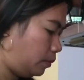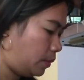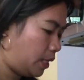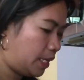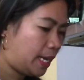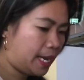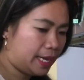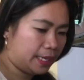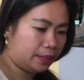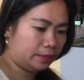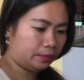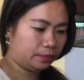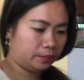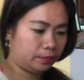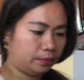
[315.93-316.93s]
Yan.
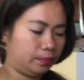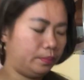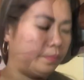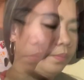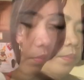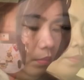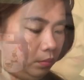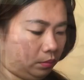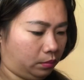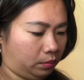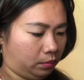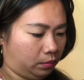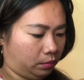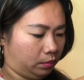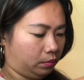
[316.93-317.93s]

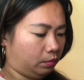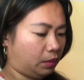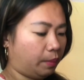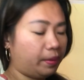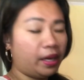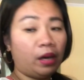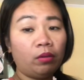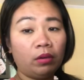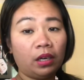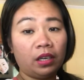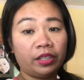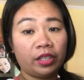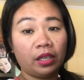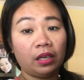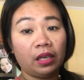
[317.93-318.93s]
Mamaya ko na
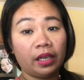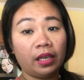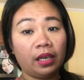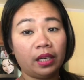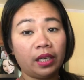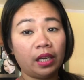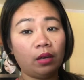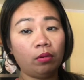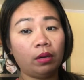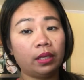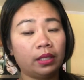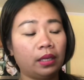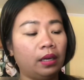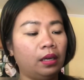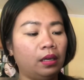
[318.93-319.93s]
siya lagyan ng yelo
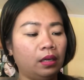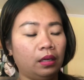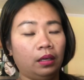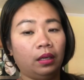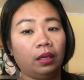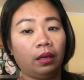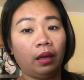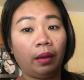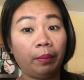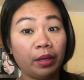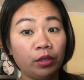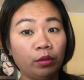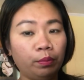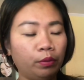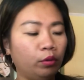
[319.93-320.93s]
kasi
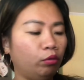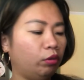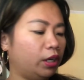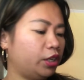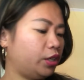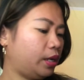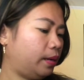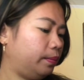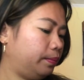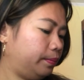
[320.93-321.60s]
medyo puno na siya.